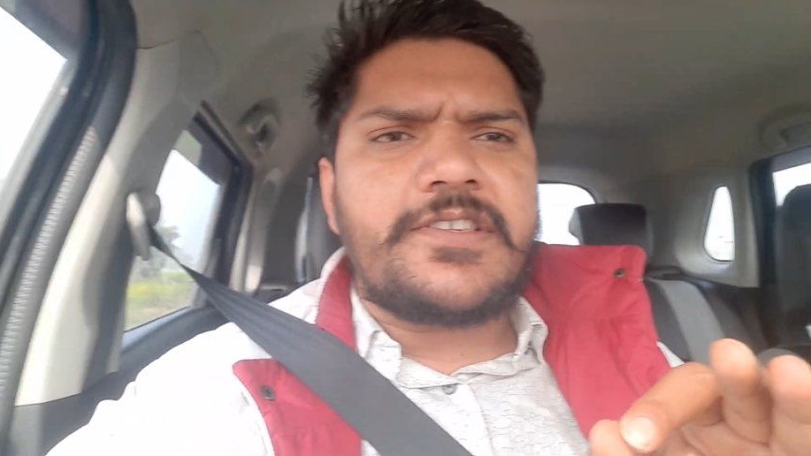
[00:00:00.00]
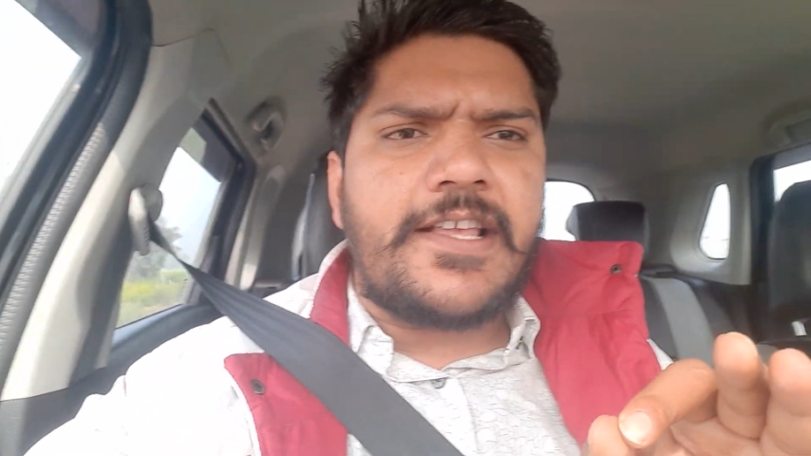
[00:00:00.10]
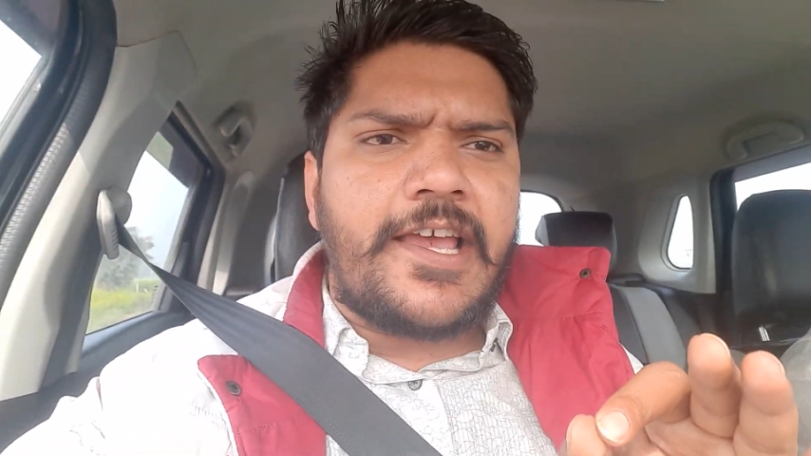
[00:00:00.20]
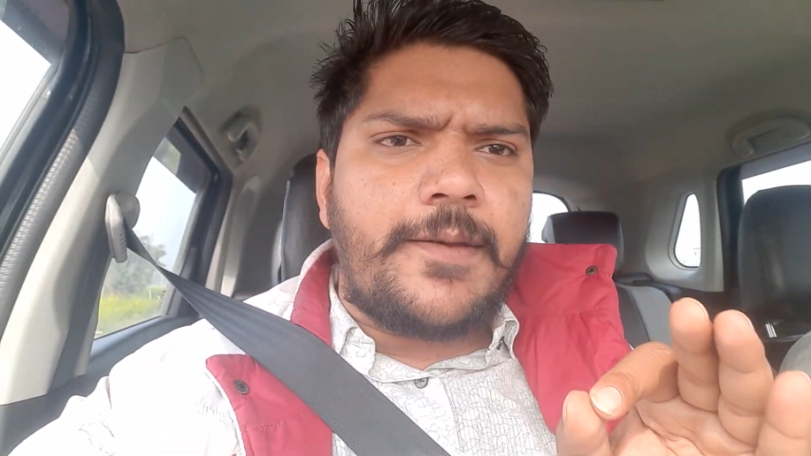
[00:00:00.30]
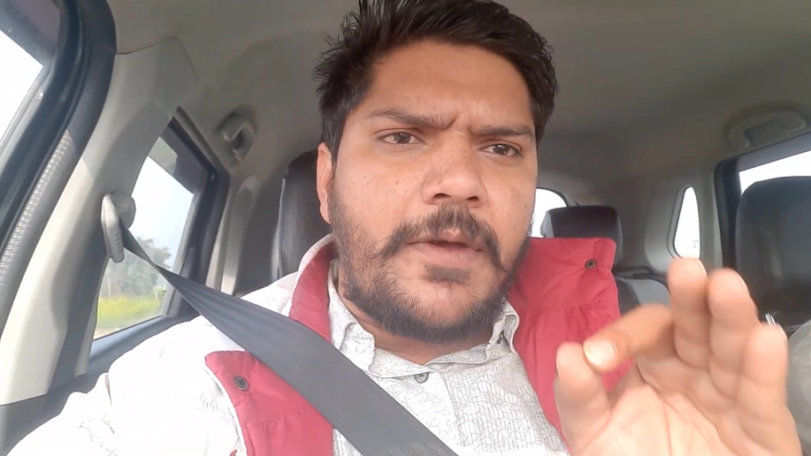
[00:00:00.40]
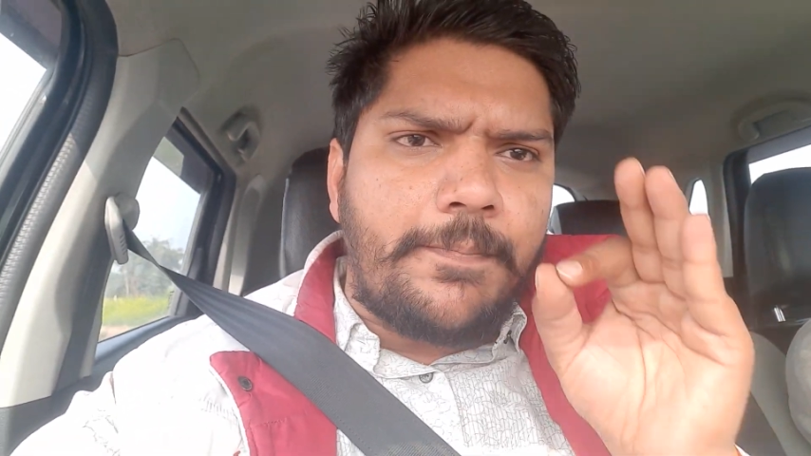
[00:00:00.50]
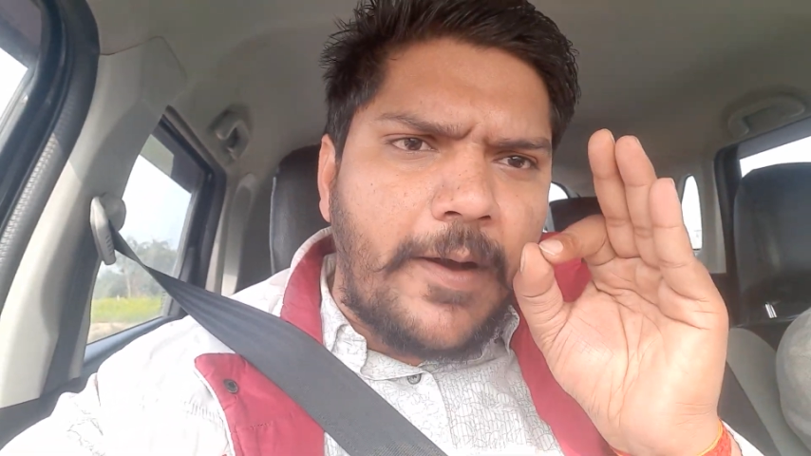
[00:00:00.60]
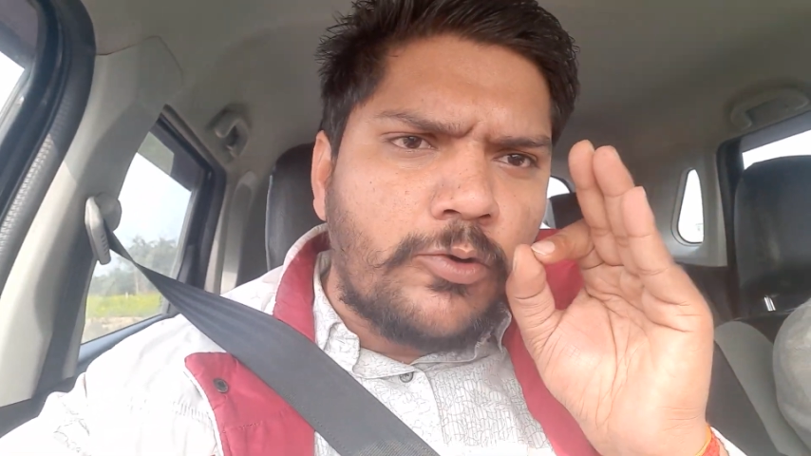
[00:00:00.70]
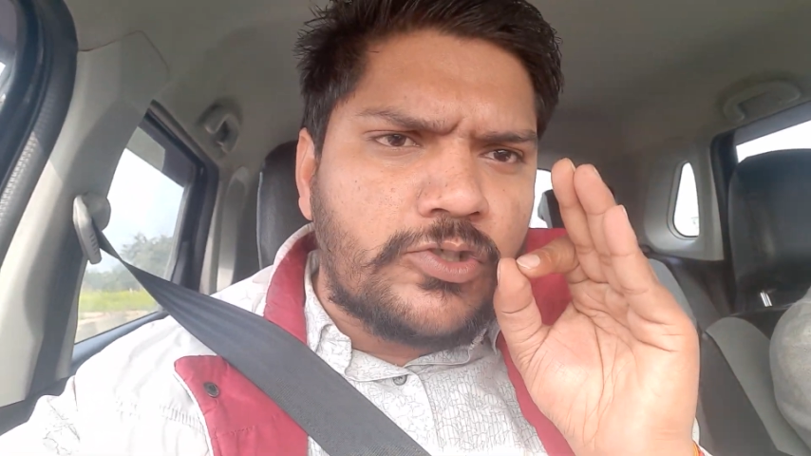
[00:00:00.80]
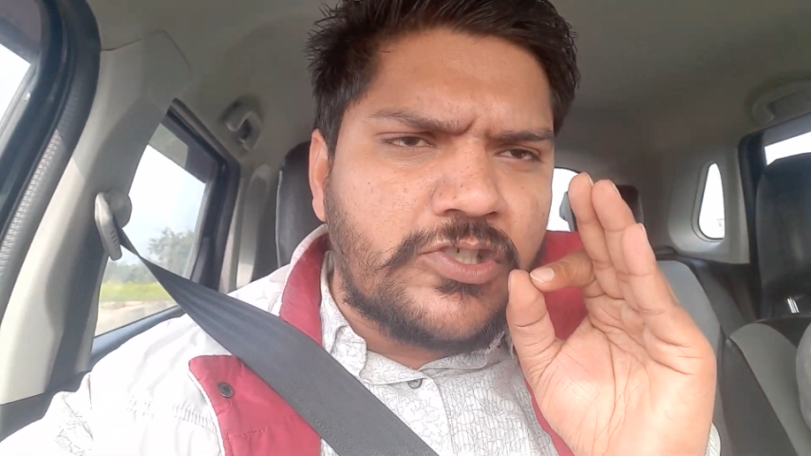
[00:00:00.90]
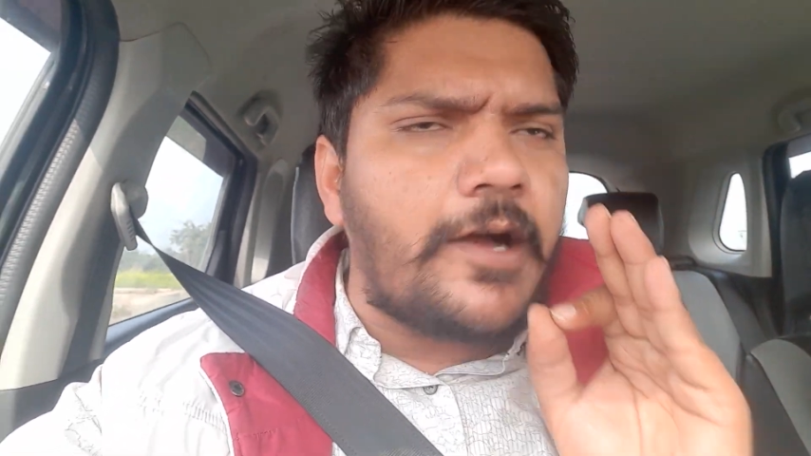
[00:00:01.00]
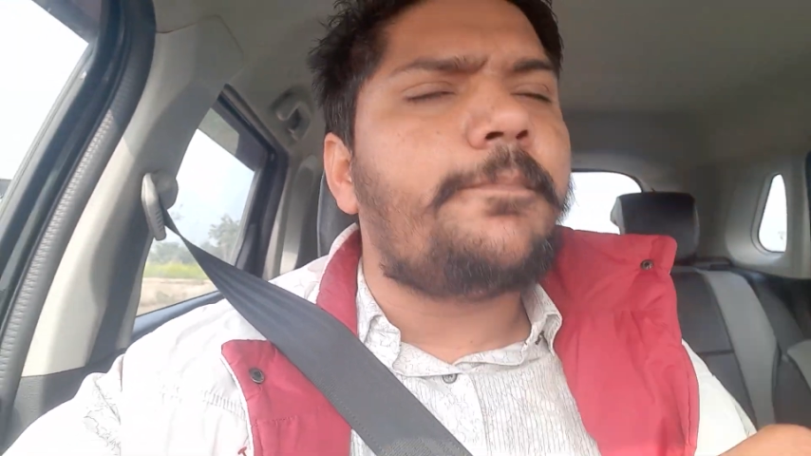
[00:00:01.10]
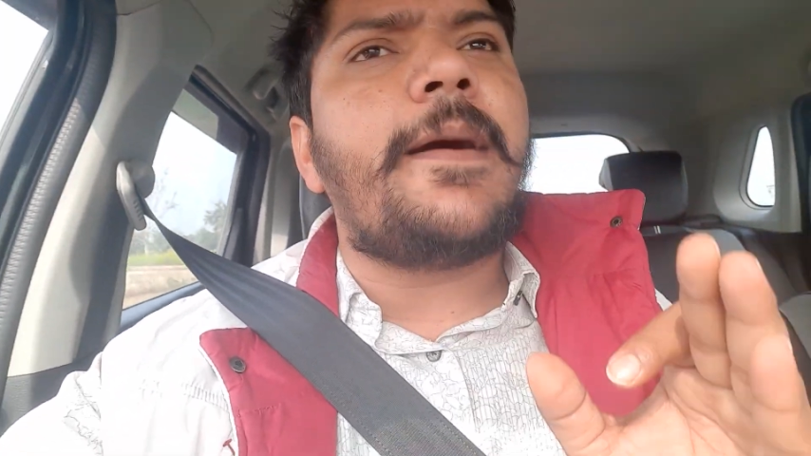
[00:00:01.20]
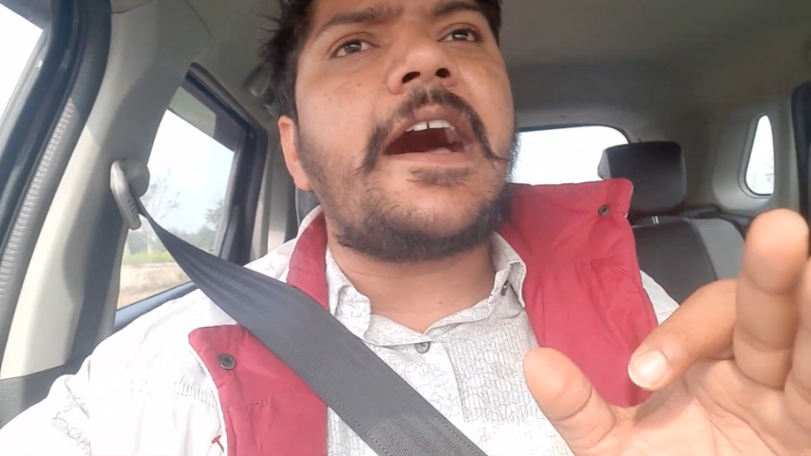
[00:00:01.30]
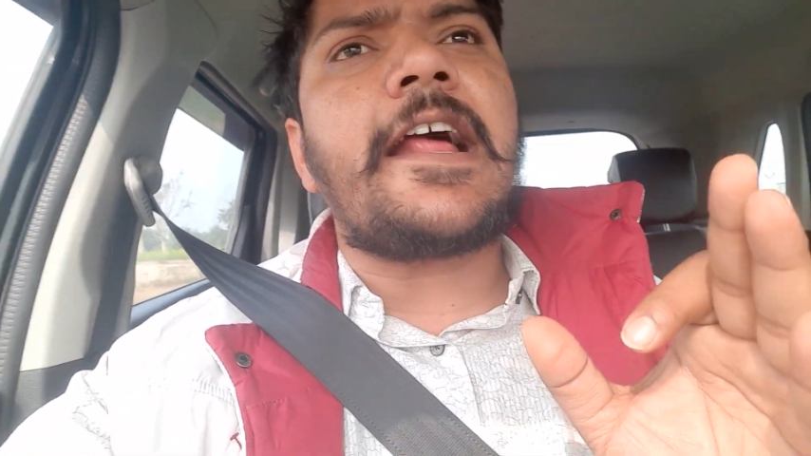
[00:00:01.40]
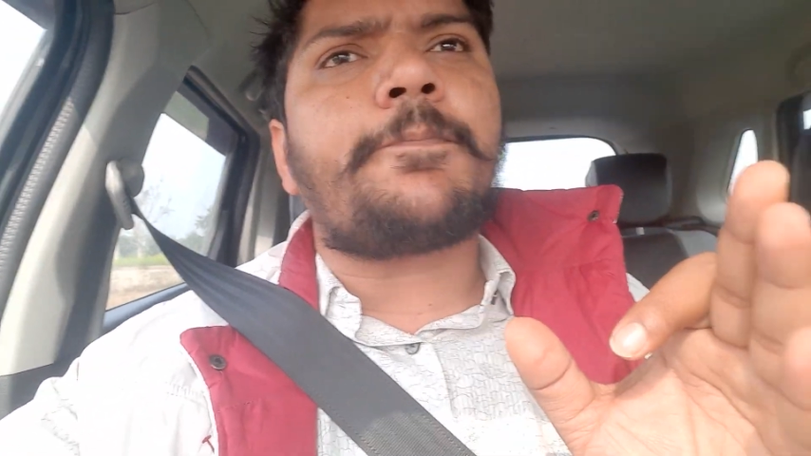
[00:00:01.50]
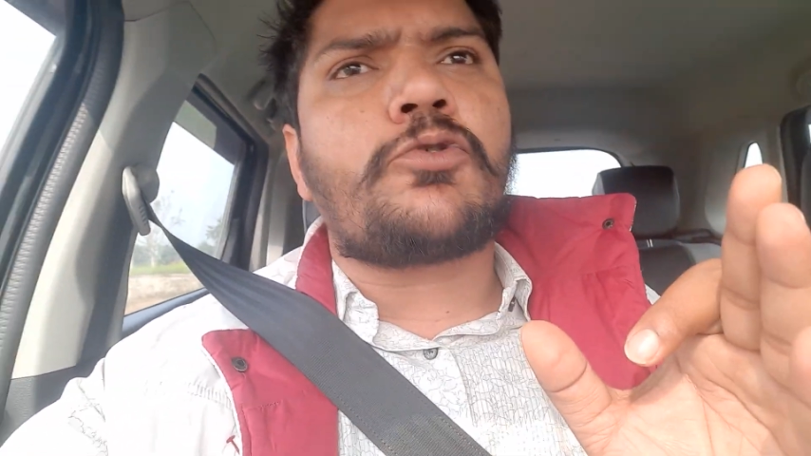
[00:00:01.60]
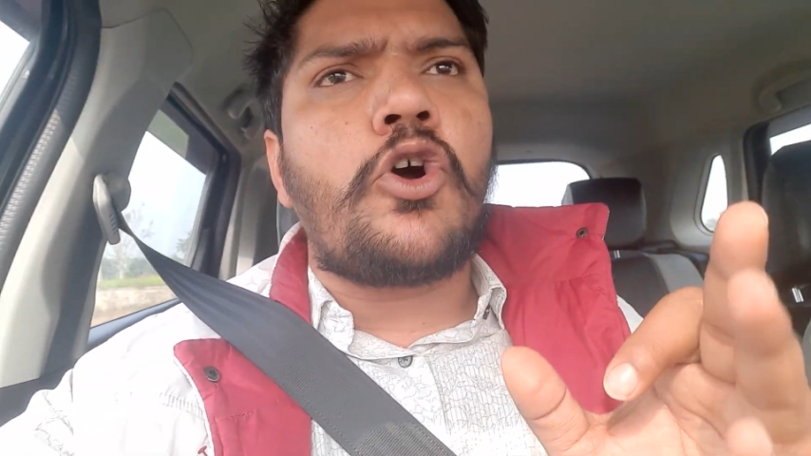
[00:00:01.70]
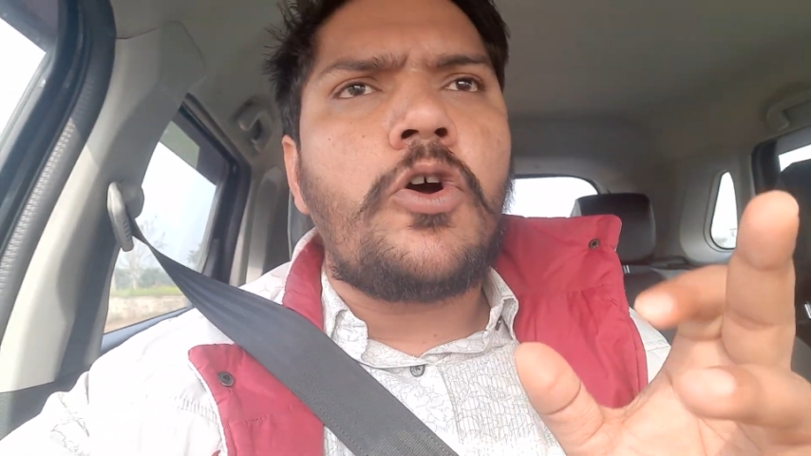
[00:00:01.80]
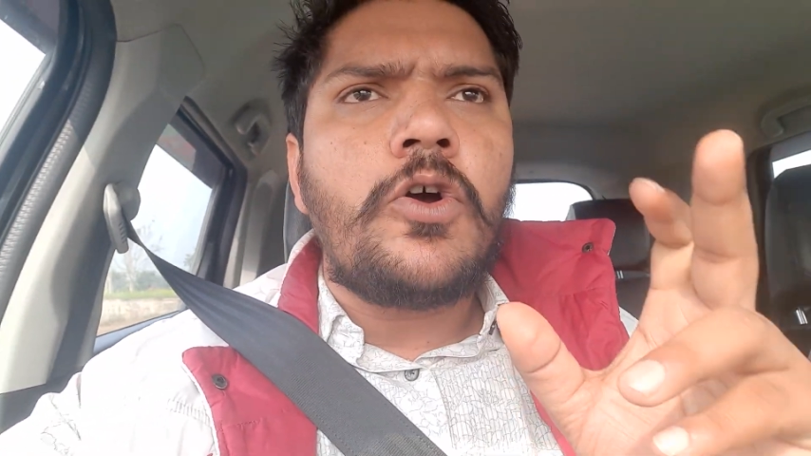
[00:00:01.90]
विषय है मैं बहुत कम बार
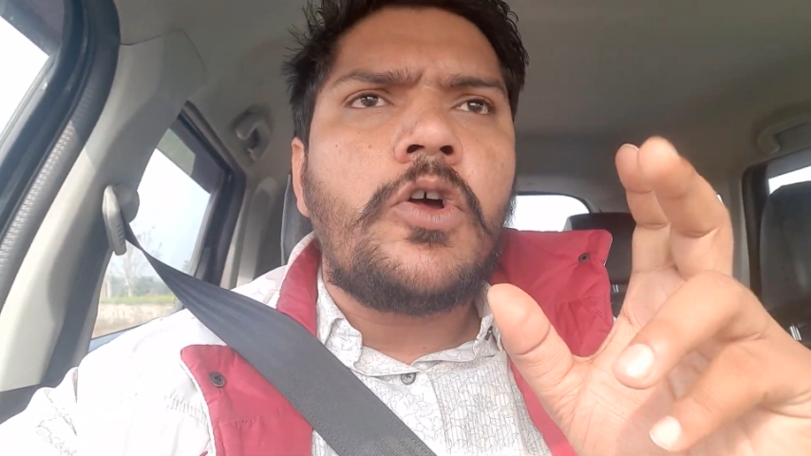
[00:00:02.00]
आपको